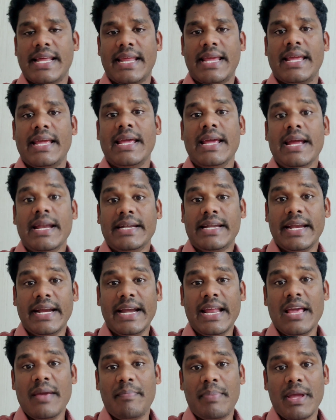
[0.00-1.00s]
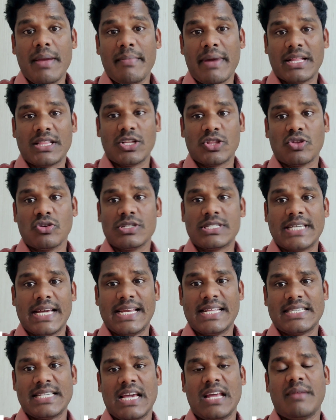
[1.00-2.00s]
చేరి టీడీపీ మద్దతు
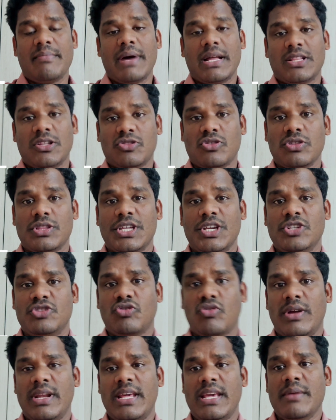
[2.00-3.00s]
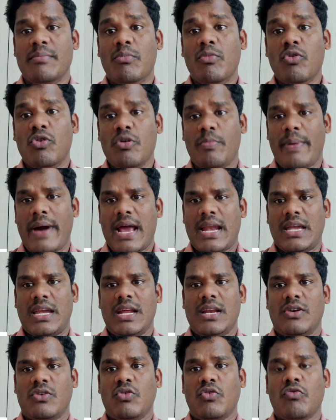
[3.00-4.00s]
జనసేన మద్దతు తీసుకొని మూడు
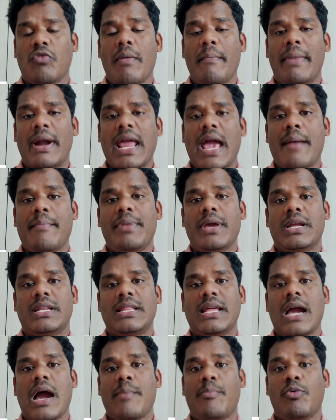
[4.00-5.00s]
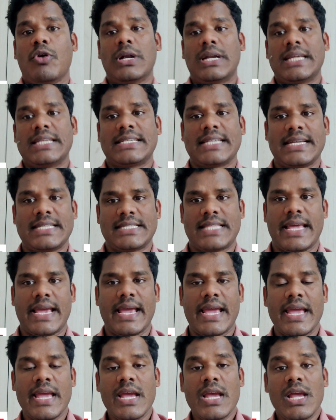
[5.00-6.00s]
పార్టీలకు ఉమ్మడి అభ్యర్థిగా పోటీ చేస్తే
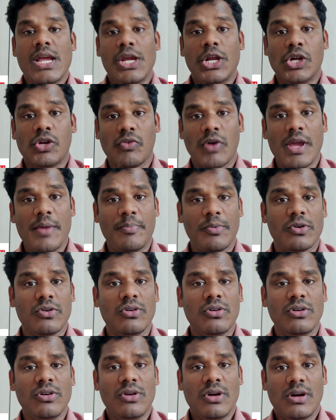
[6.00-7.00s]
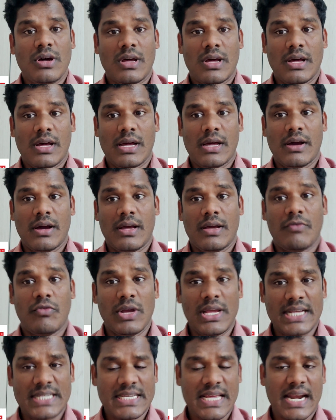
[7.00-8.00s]
ఇటువైపు
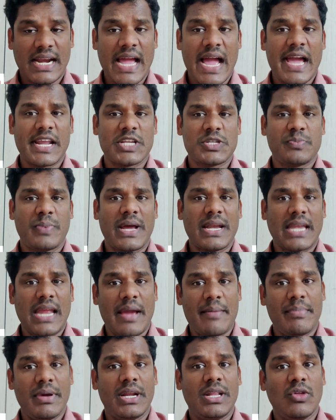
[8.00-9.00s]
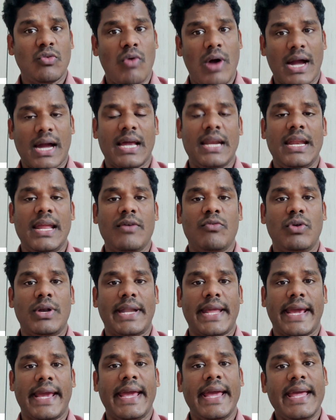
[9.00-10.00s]
వైఎస్ఆర్ కాంగ్రెస్ పార్టీ అభ్యర్థి ఒక్కళ్ళే
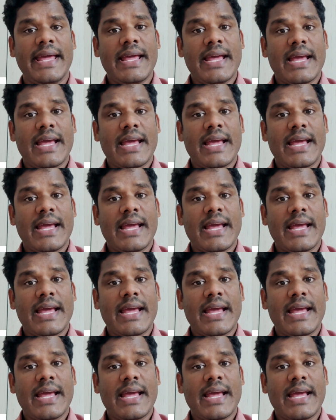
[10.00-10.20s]
ఉంటే